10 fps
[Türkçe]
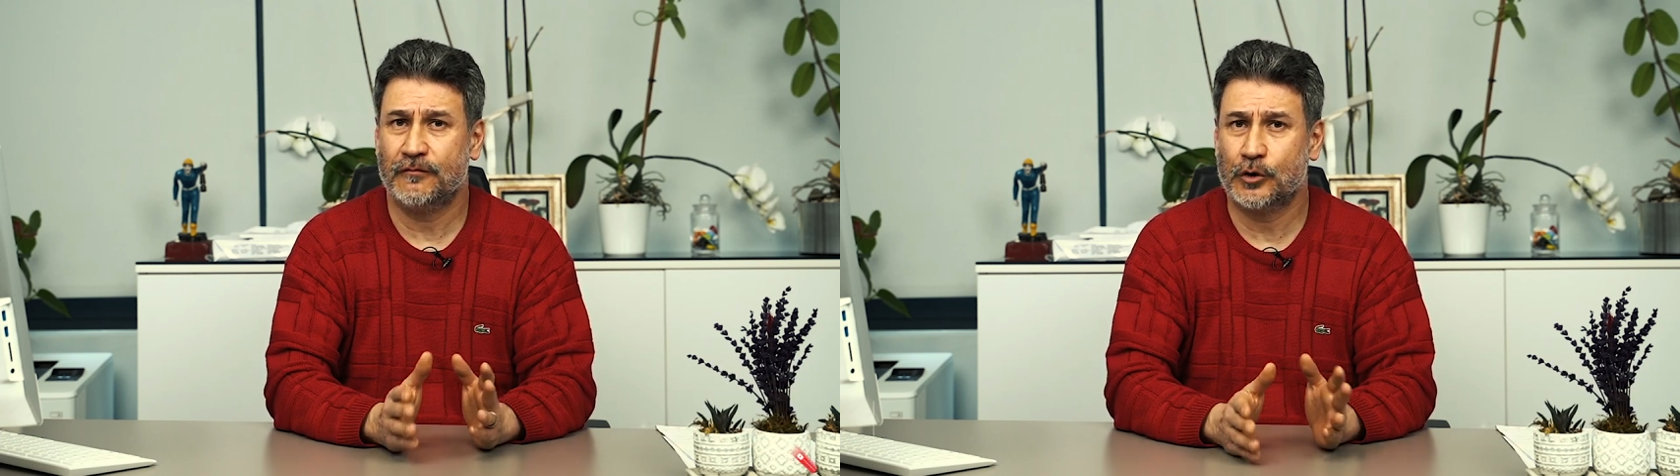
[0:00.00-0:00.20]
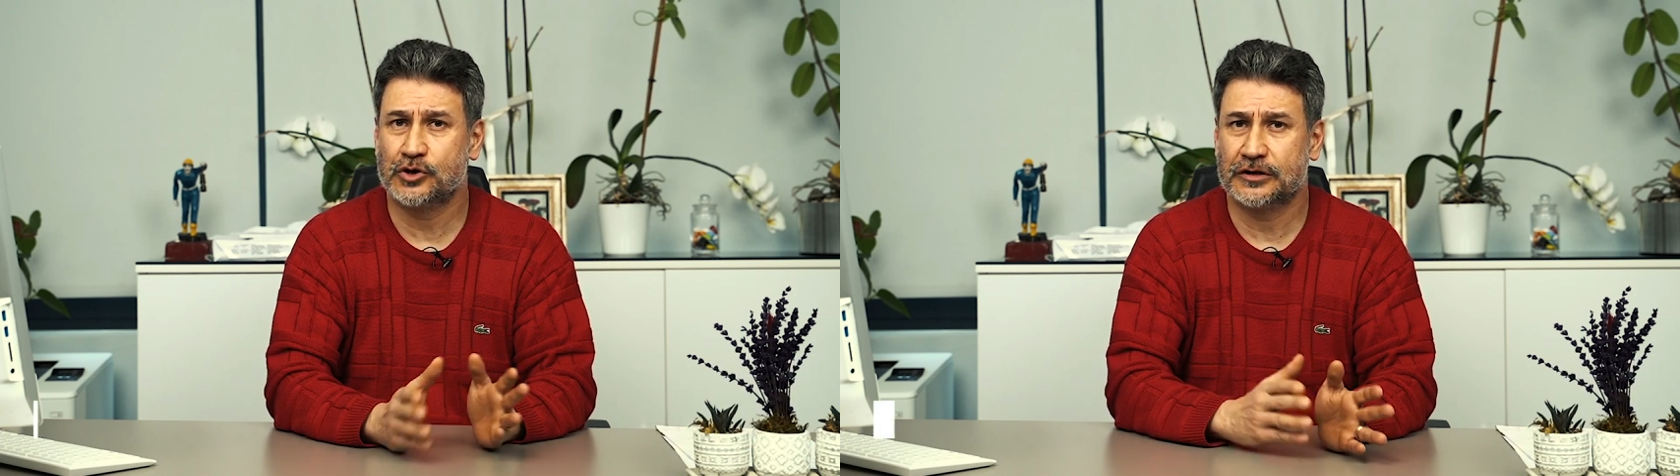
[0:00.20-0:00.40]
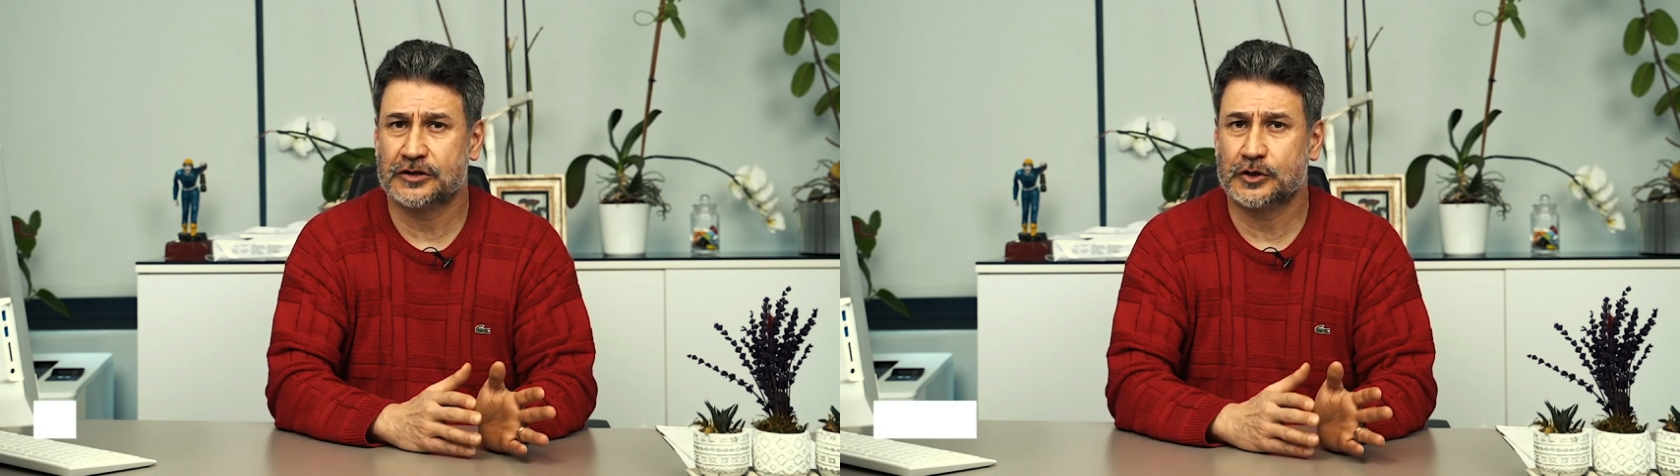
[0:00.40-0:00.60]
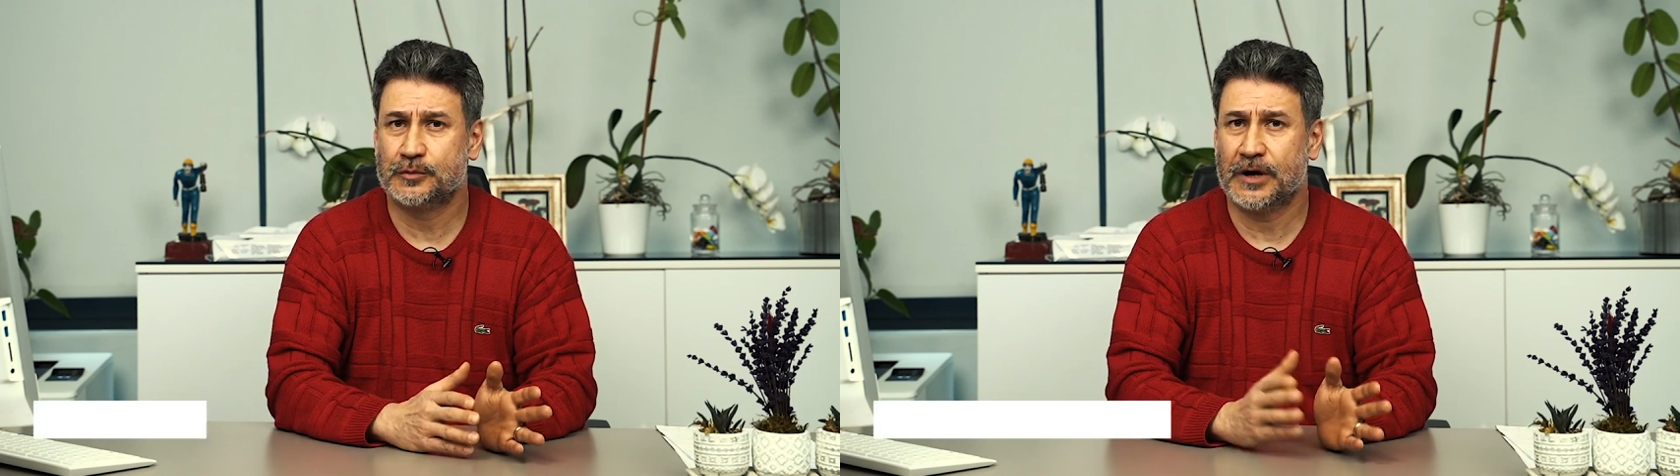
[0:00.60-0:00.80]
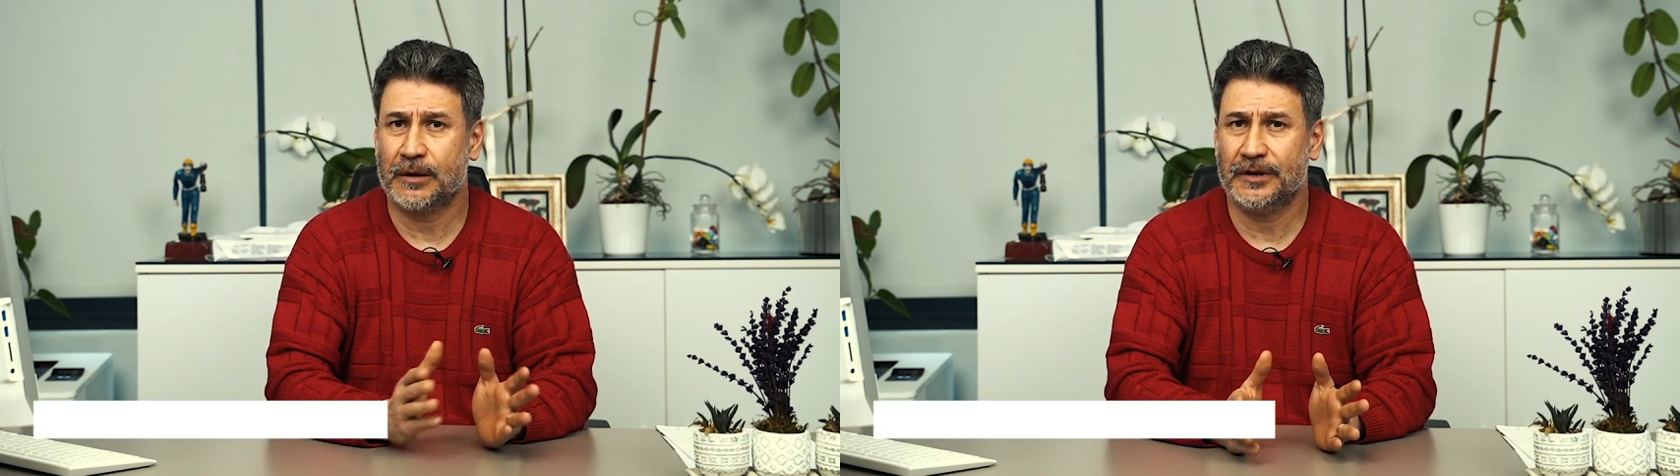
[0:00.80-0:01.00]
ve virgil
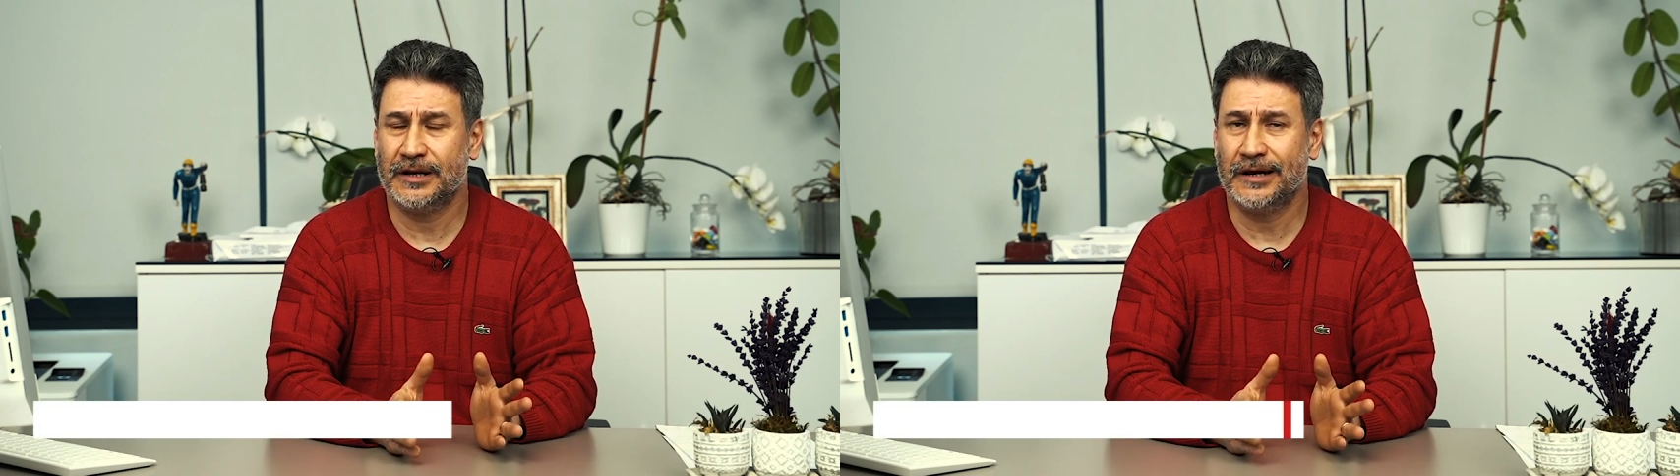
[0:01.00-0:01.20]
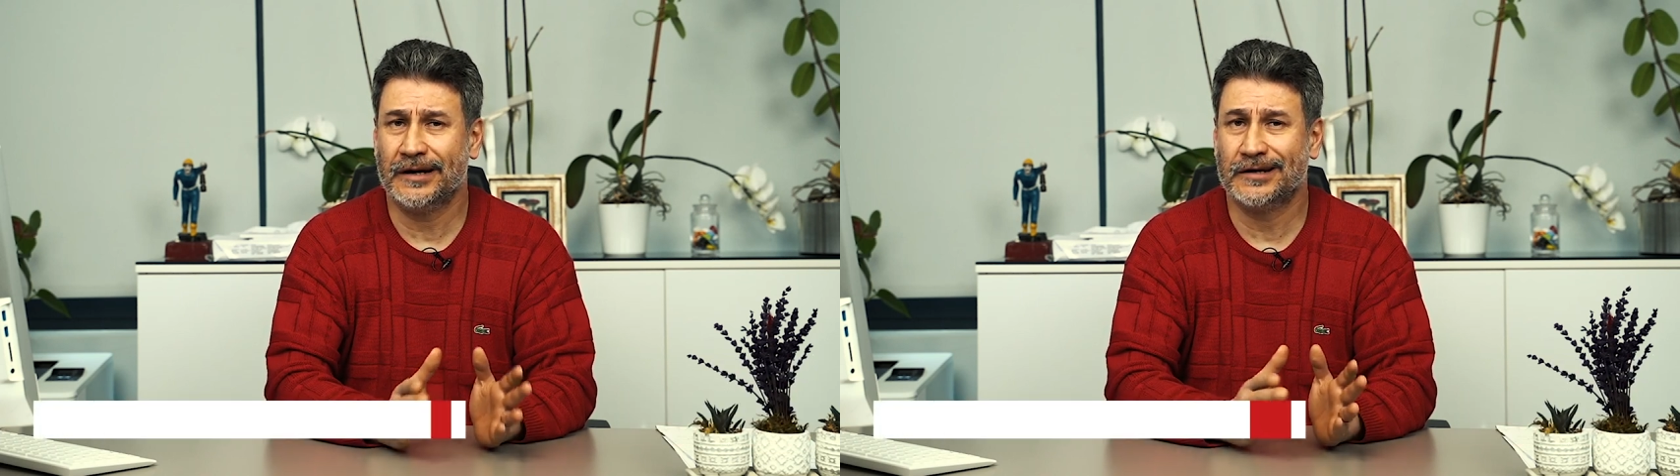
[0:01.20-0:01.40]
azospermi ile